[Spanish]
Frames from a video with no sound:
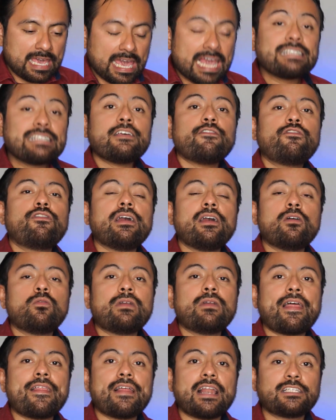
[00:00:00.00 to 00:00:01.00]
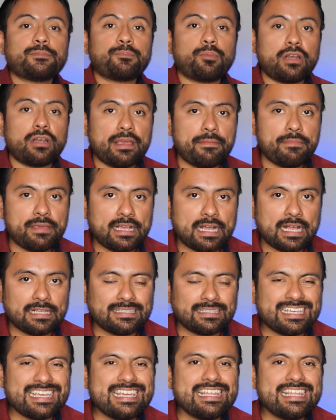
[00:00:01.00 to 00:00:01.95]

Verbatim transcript: Esa fue una de las polémicas